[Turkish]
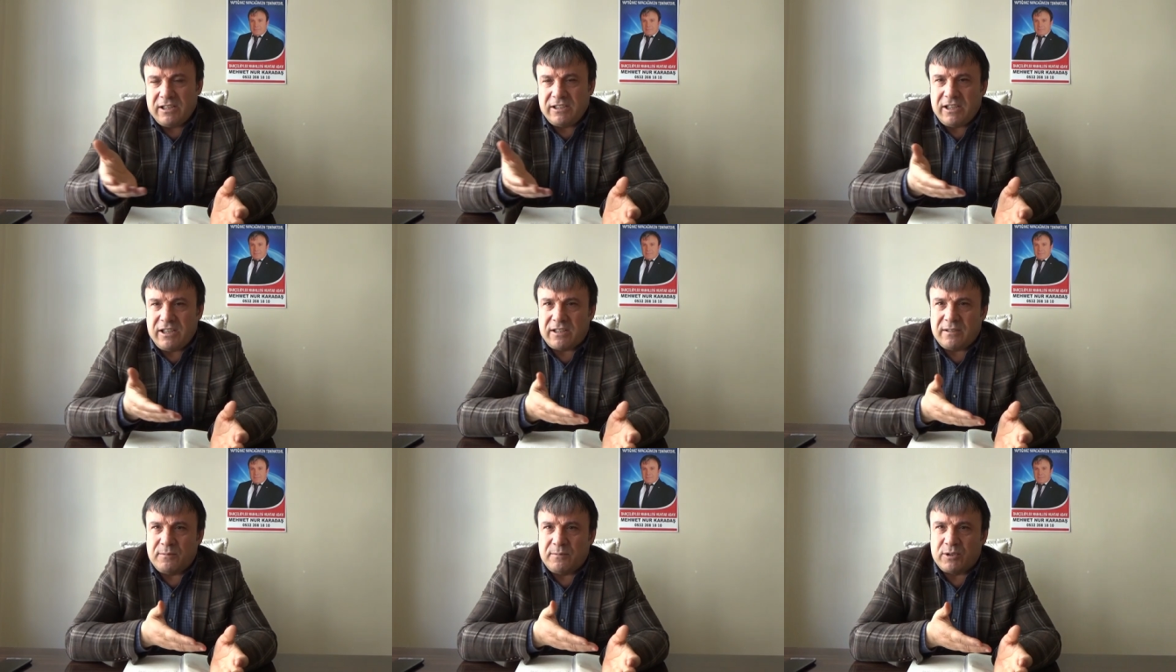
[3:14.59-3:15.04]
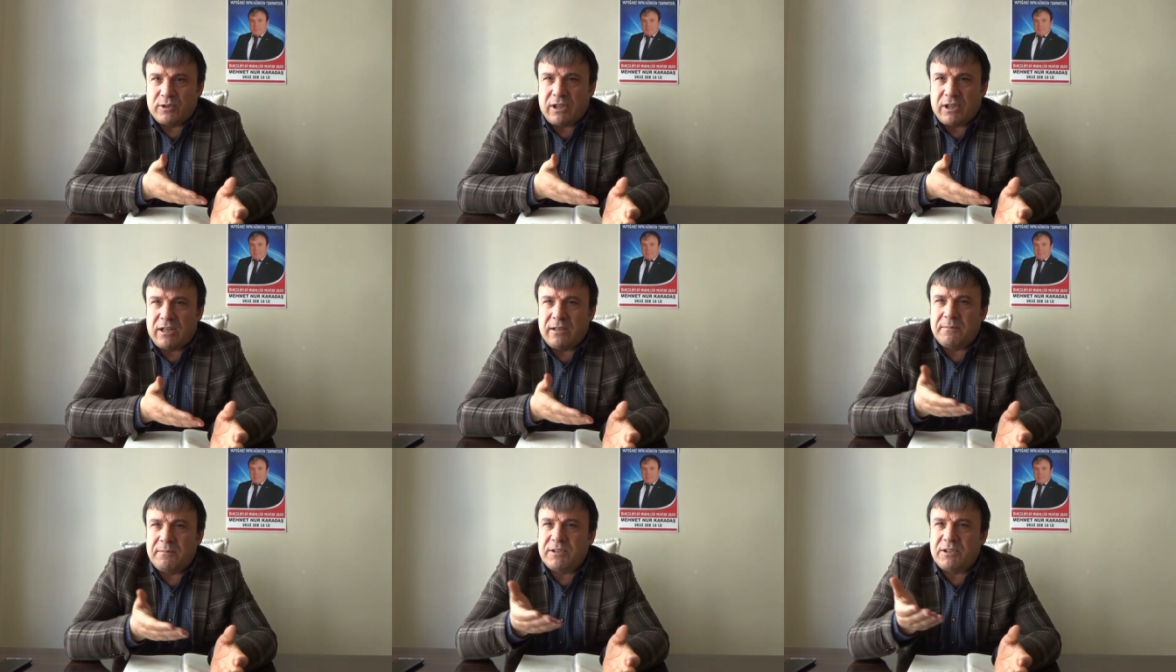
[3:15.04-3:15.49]
Yarın
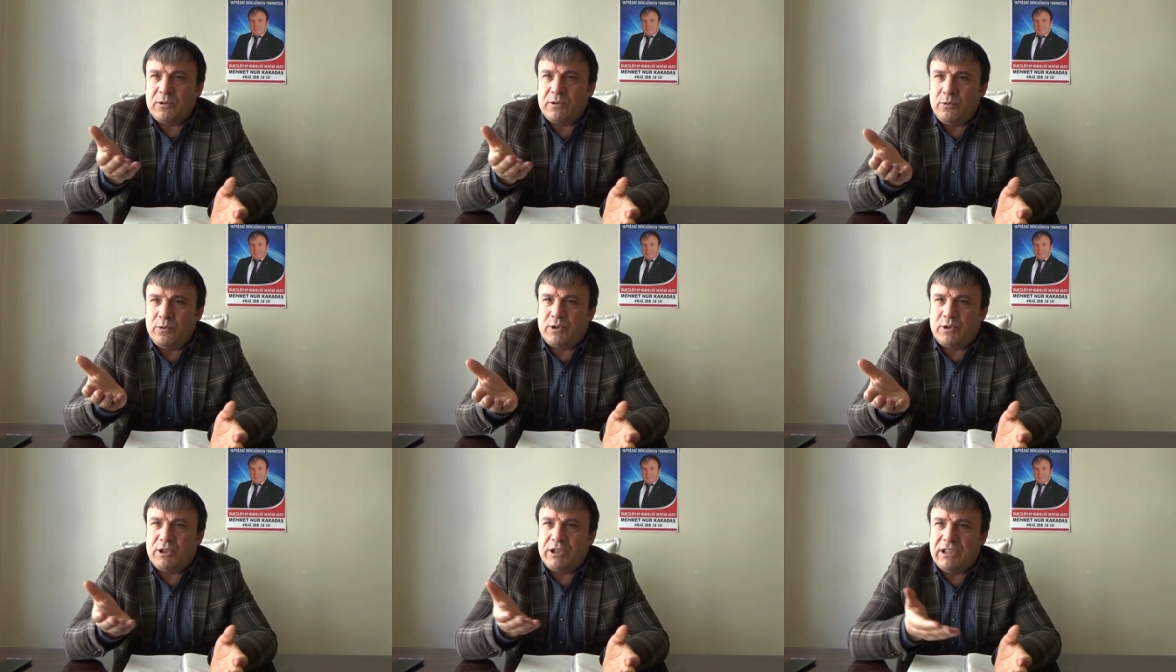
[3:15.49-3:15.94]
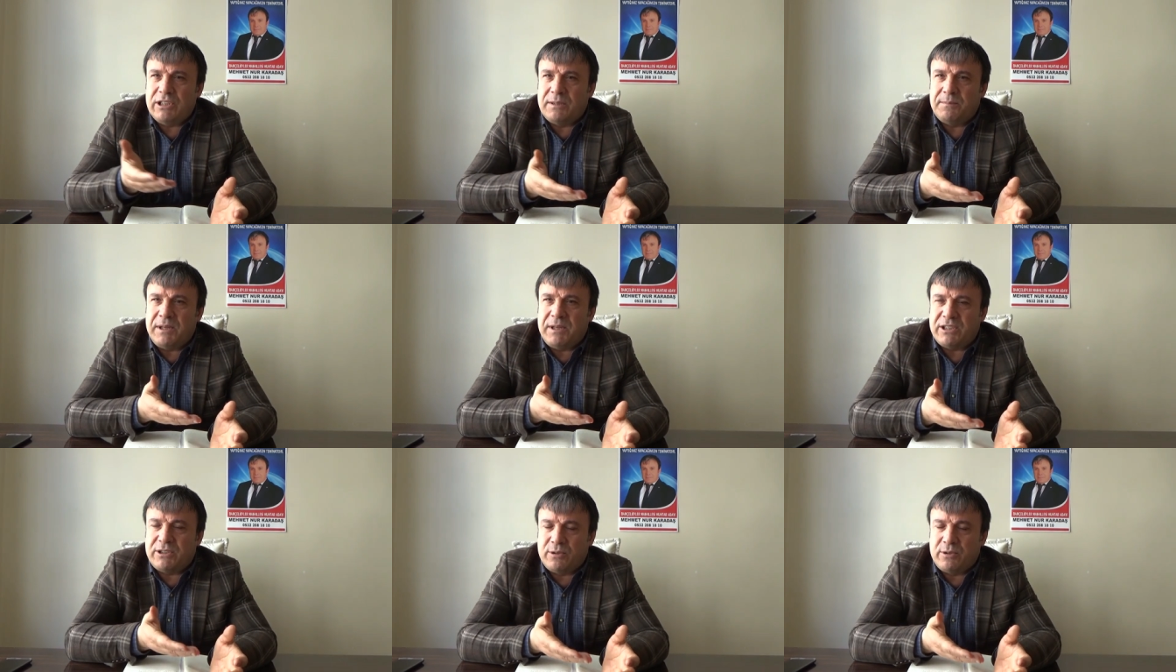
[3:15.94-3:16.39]
muhtarlığımız 3
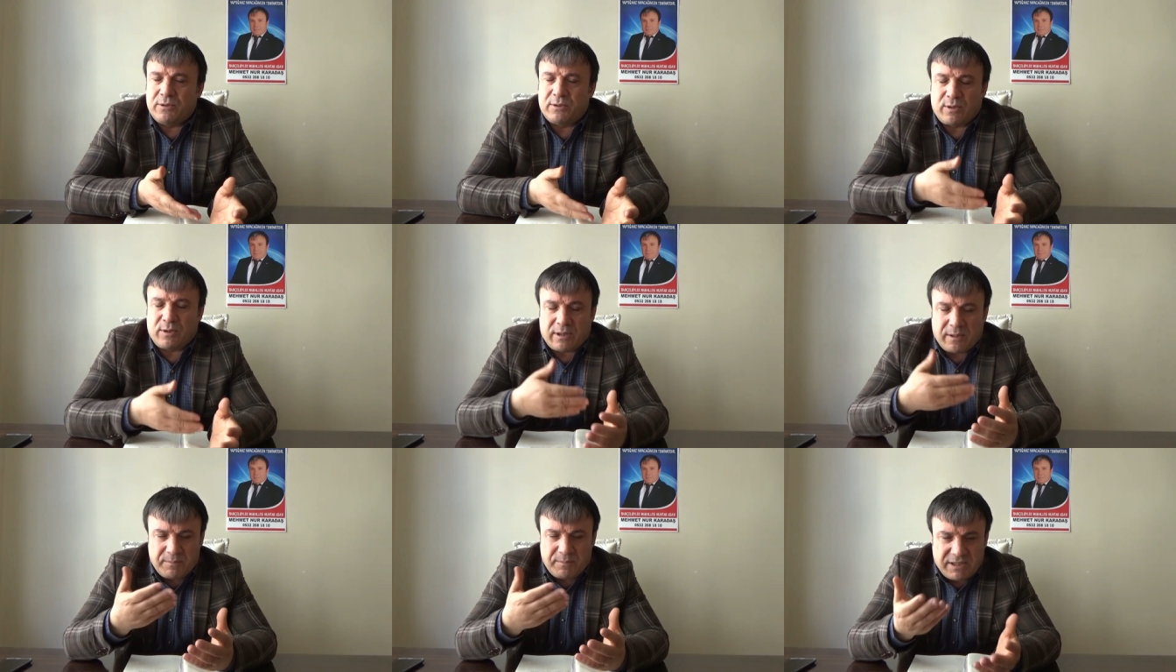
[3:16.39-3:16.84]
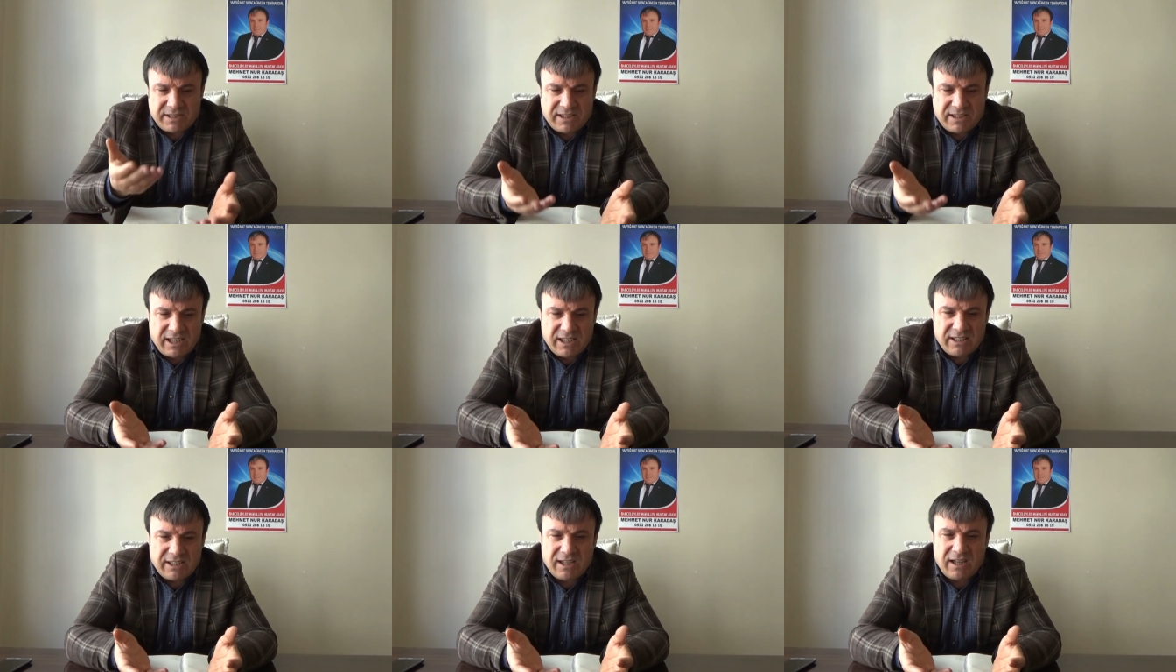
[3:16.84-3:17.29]
yıl 5 yıl sonra
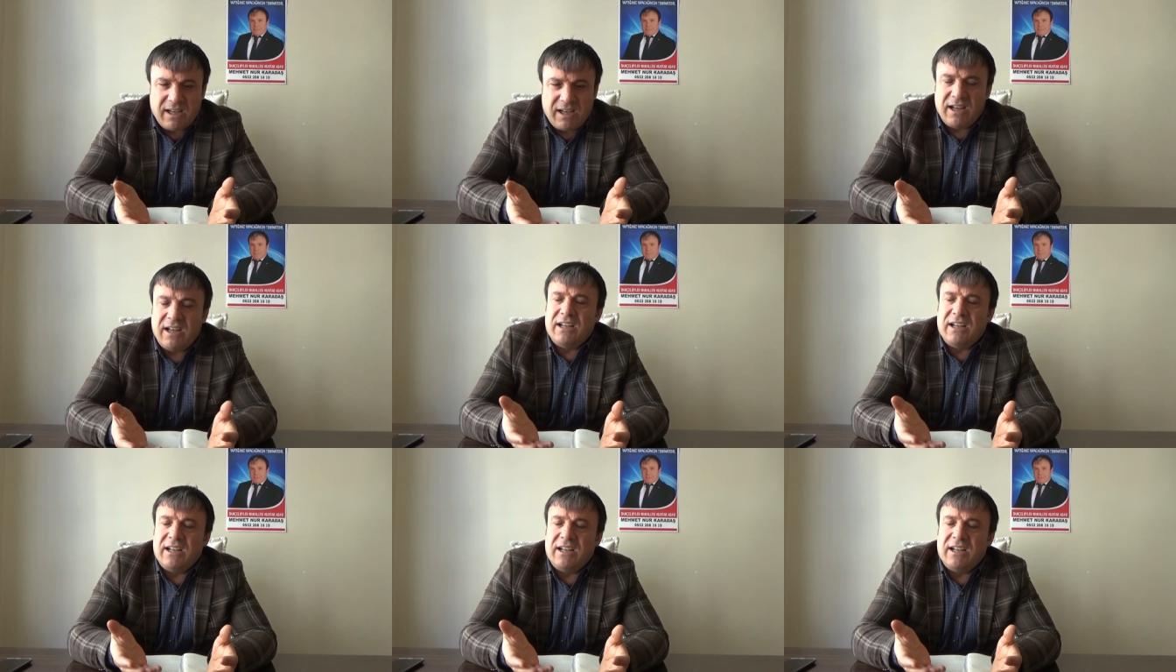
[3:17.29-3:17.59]
bitseydi